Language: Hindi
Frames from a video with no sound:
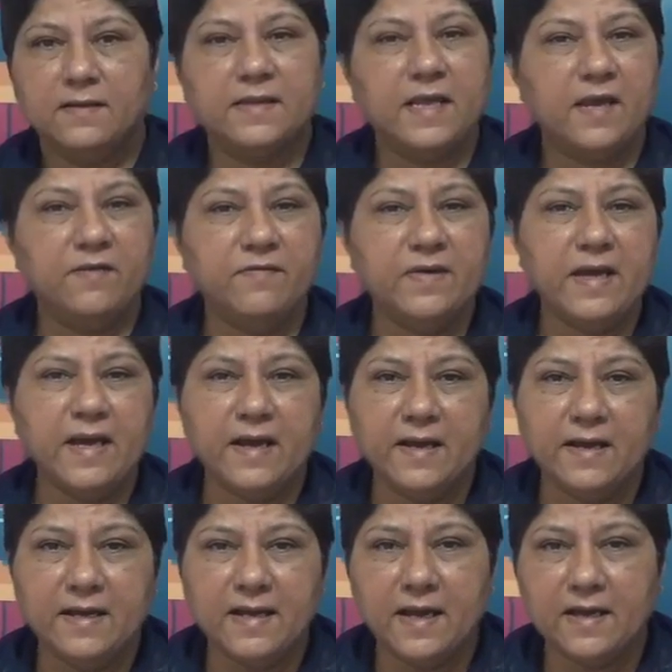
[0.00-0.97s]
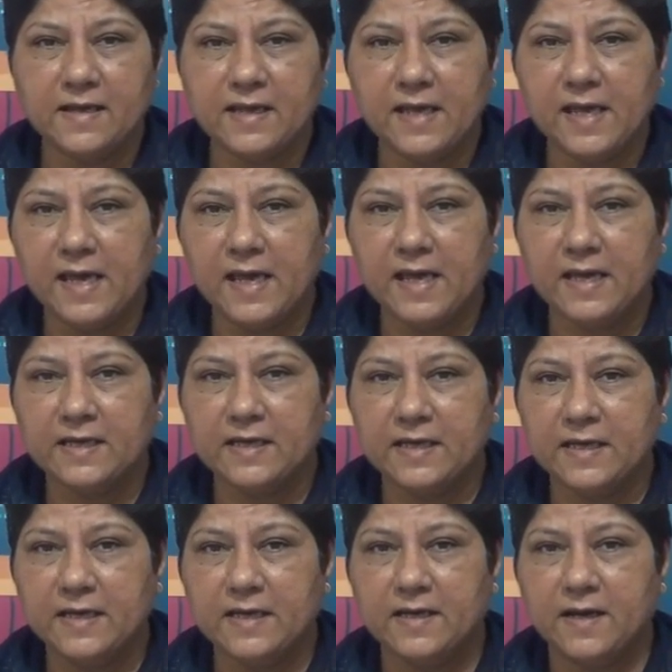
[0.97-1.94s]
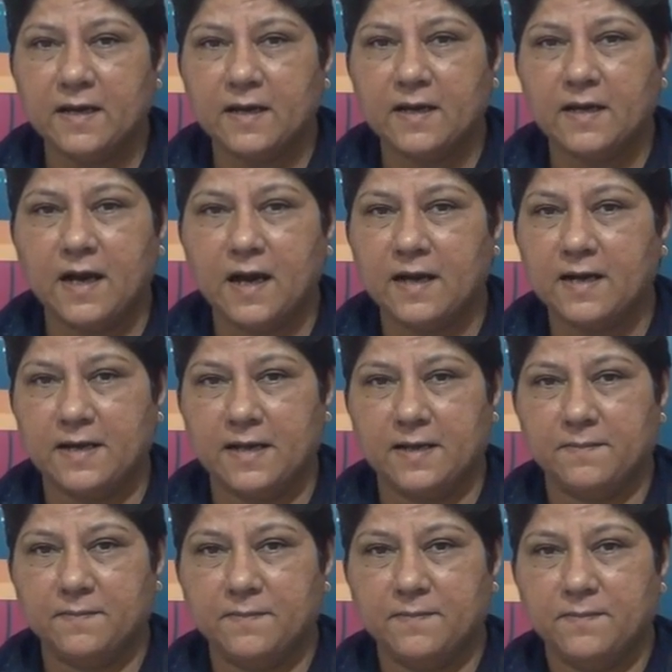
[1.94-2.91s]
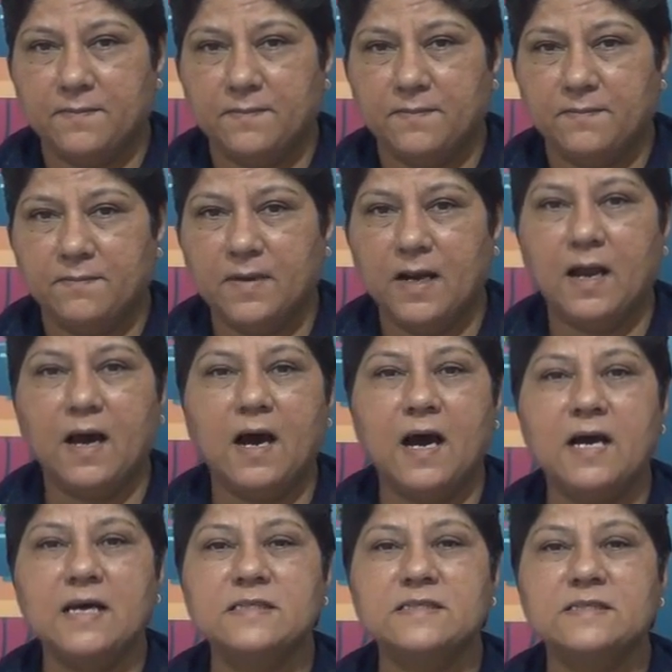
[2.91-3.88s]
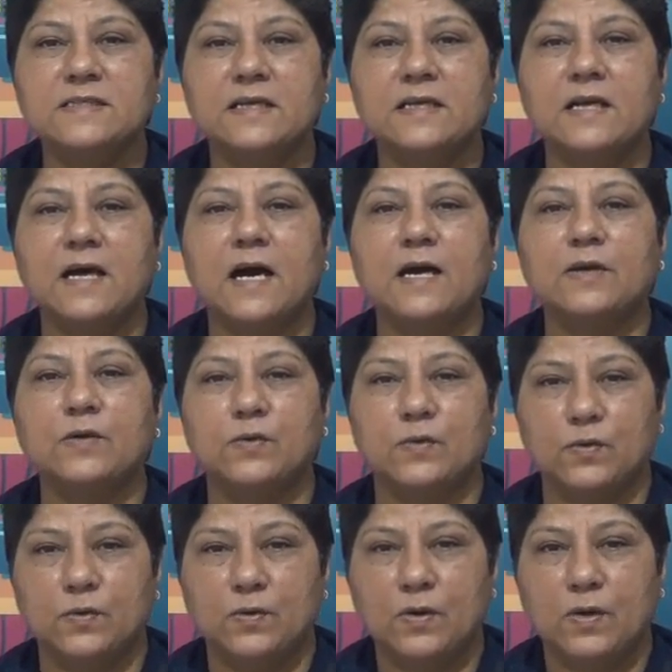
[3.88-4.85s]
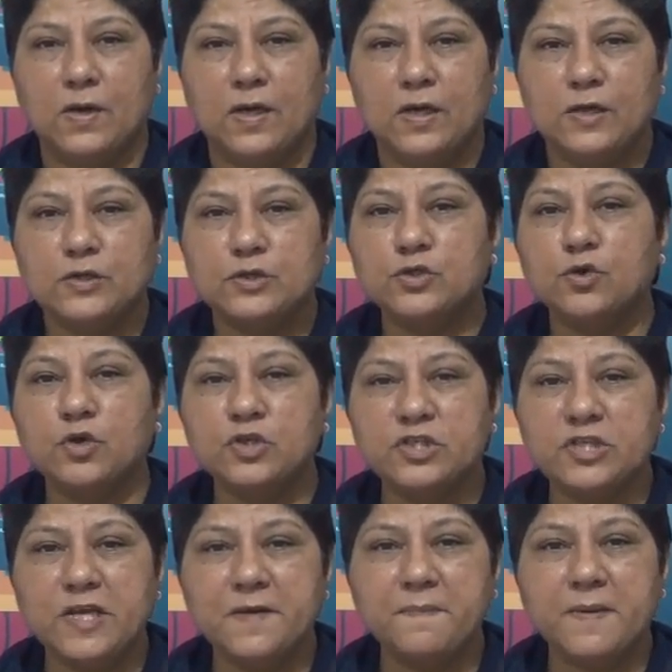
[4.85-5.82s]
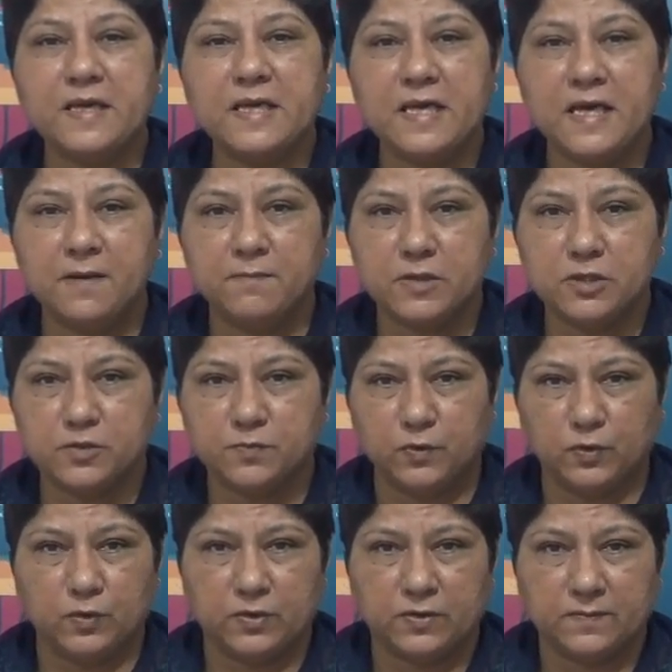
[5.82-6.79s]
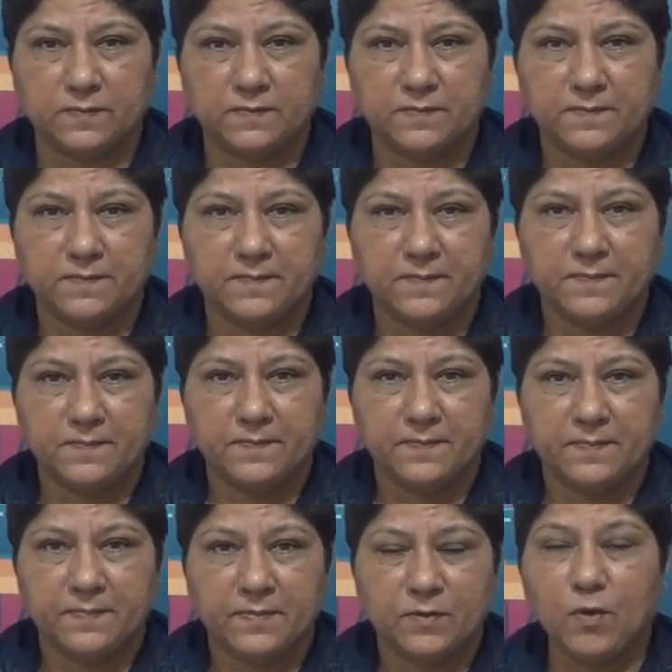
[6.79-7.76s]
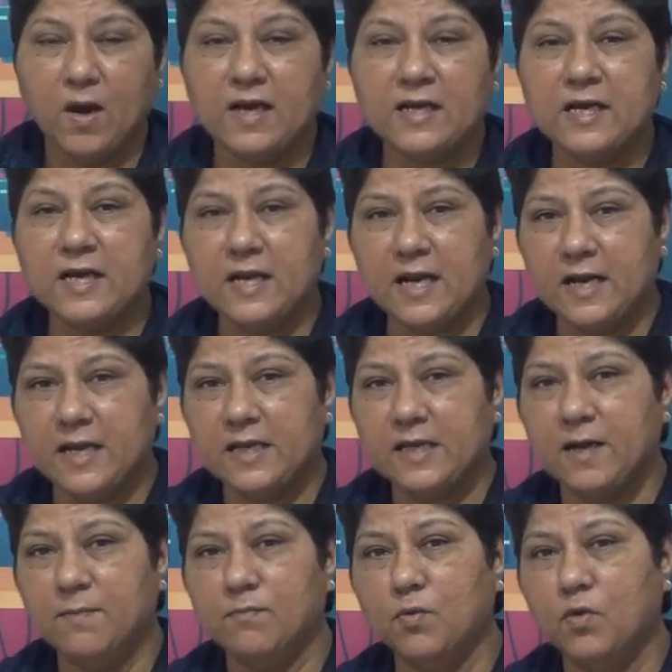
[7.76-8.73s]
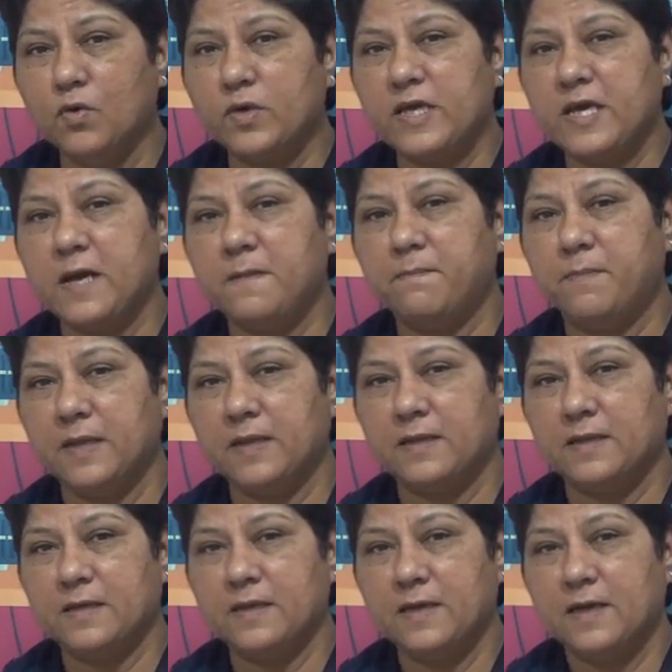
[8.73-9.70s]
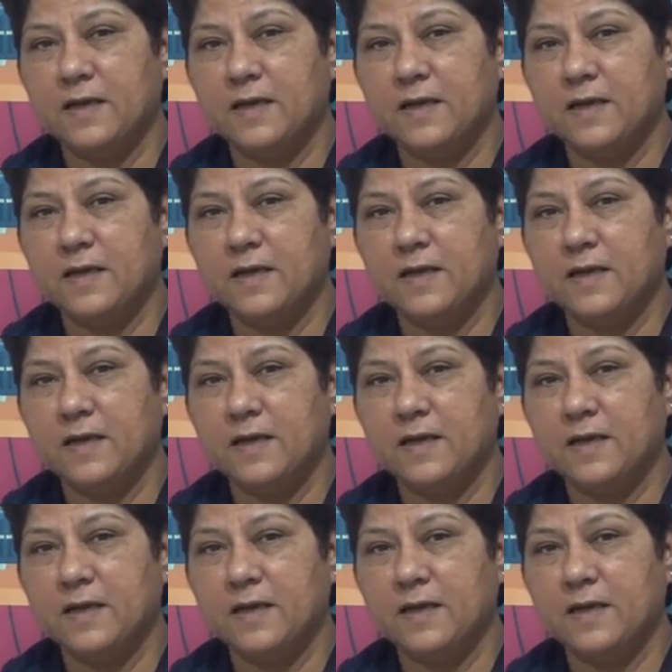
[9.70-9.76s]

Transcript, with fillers: देवी अहिल्या की एक ही ललकार ने मल्हार सरकार को सोचने पे किया मजबूर द्वारका रानी का मुंह किया बंद